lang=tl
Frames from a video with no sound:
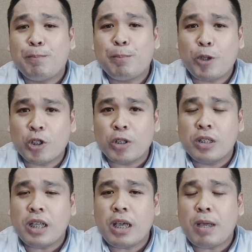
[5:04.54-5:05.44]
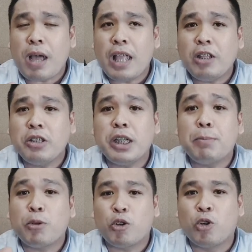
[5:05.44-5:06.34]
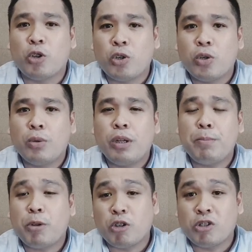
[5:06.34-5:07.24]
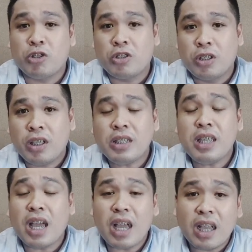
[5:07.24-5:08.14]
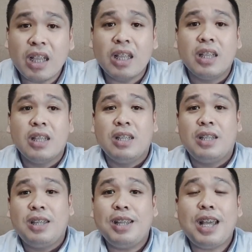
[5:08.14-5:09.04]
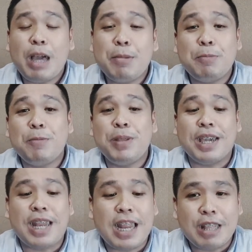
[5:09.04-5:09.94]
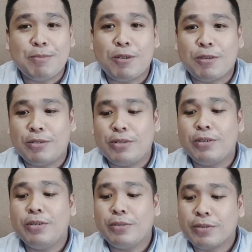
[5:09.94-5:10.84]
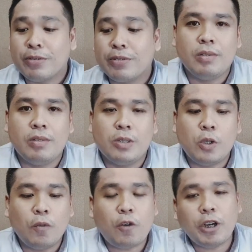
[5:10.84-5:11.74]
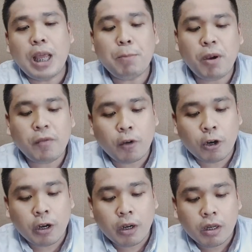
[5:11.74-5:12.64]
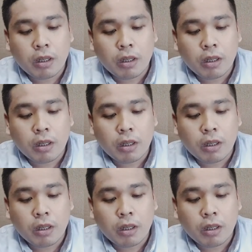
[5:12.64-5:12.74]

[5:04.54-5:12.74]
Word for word: pro, under siya ng pro, ng pros. Kasi nga, nagagamit mo yung pinag-aralan mo. So yun. So for number 4,